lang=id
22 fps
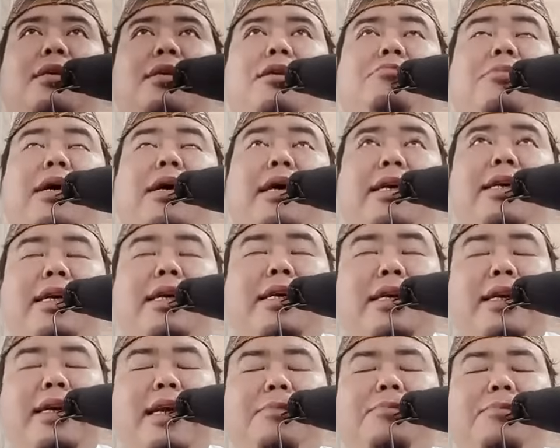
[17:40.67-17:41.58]
Makanya
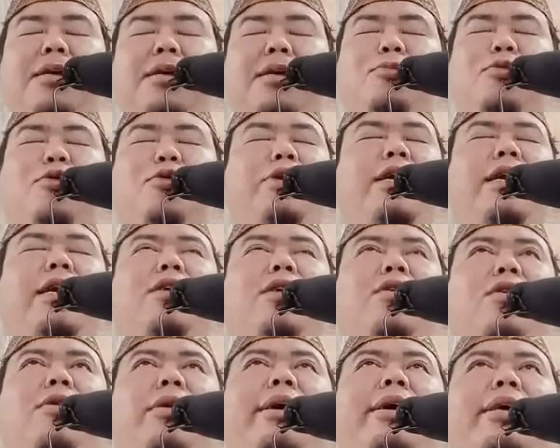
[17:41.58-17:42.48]
kenapa kemudian
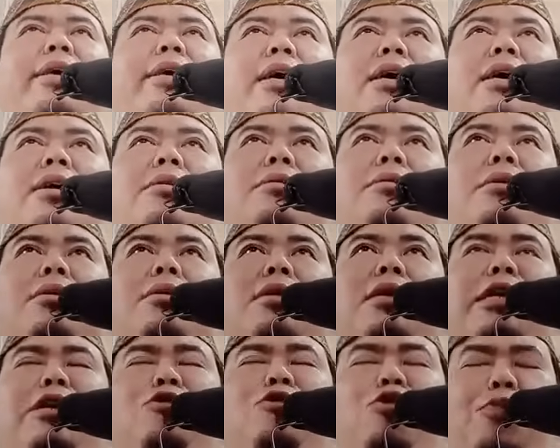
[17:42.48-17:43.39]
orang yang
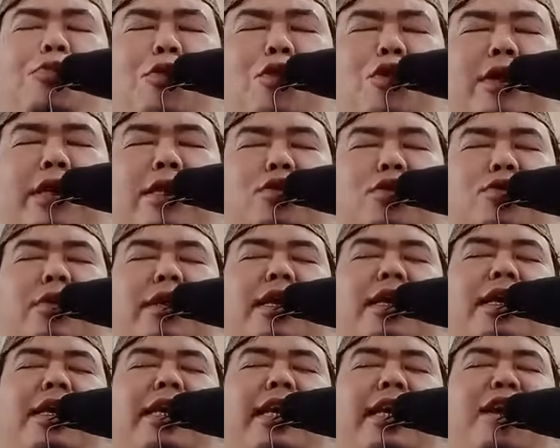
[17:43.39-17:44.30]
dikubur itu
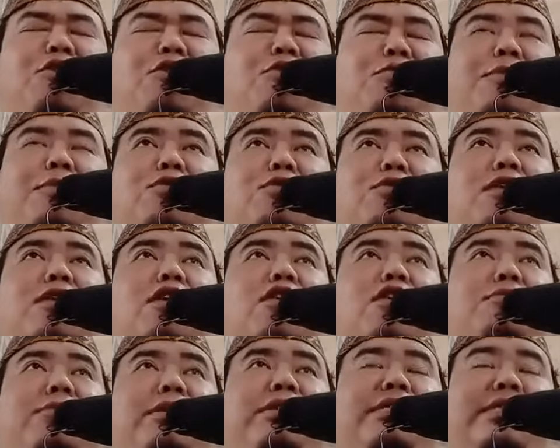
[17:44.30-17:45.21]
ingin hidup itu
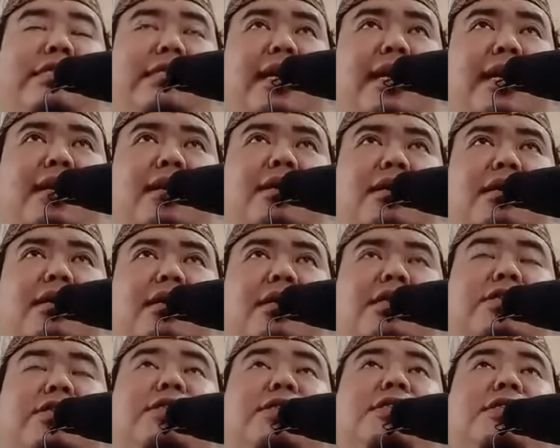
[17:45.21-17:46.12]
kalau bisa
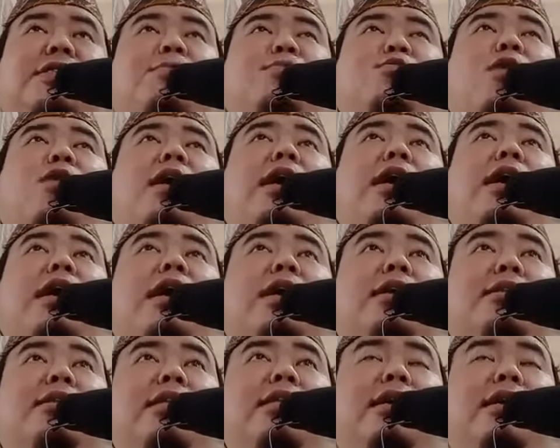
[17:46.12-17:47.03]
semua
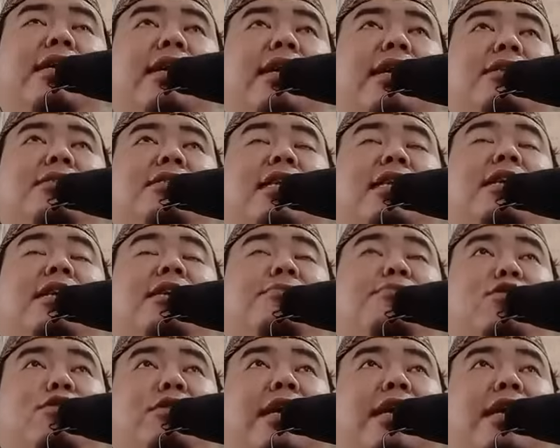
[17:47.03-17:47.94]
harta yang jadi
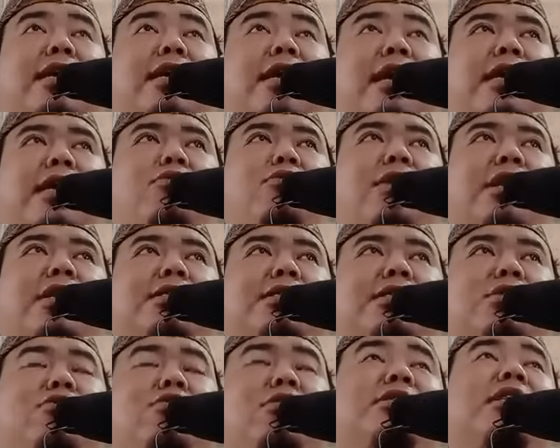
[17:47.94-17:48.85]
rebutan ahli
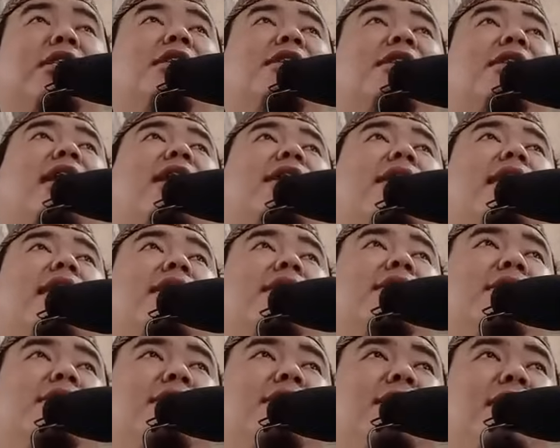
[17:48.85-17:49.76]
waris itu
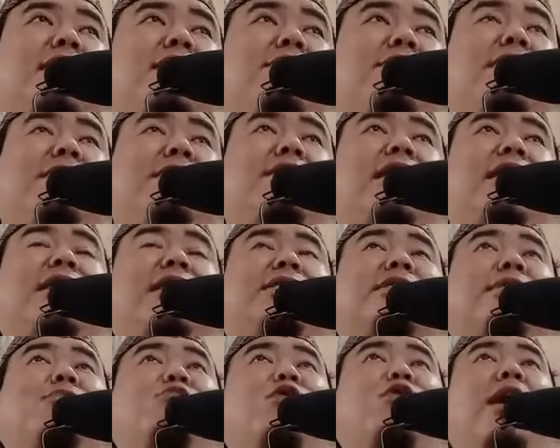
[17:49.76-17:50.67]
disedekahkan menjadi
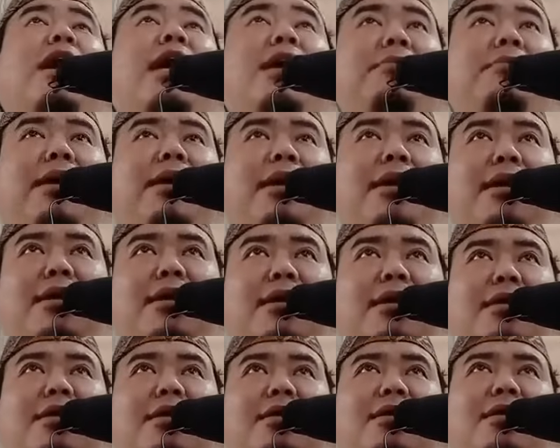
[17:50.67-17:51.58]
sebuah
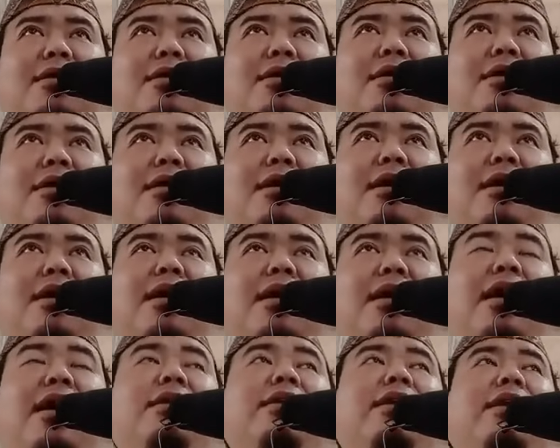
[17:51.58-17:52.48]
amal karena
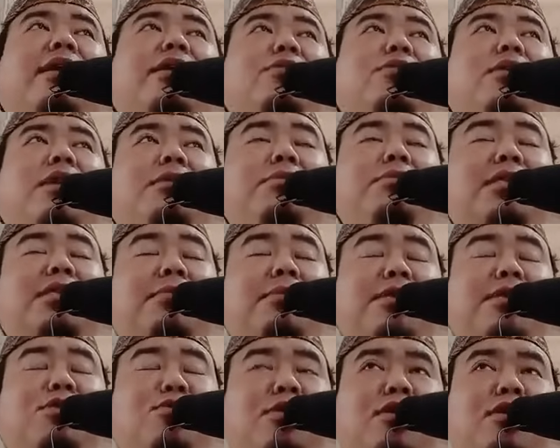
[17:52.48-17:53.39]
hanya itu yang bisa
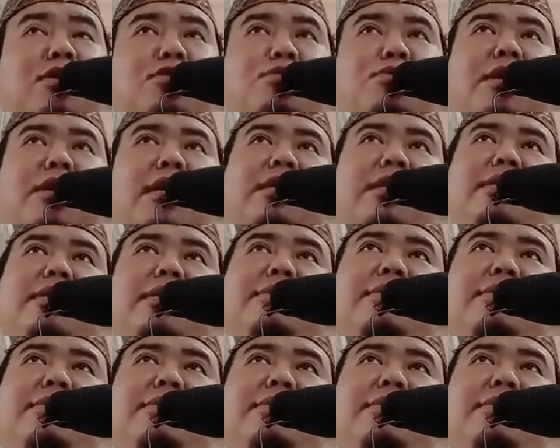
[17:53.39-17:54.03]
masuk ke kuburan.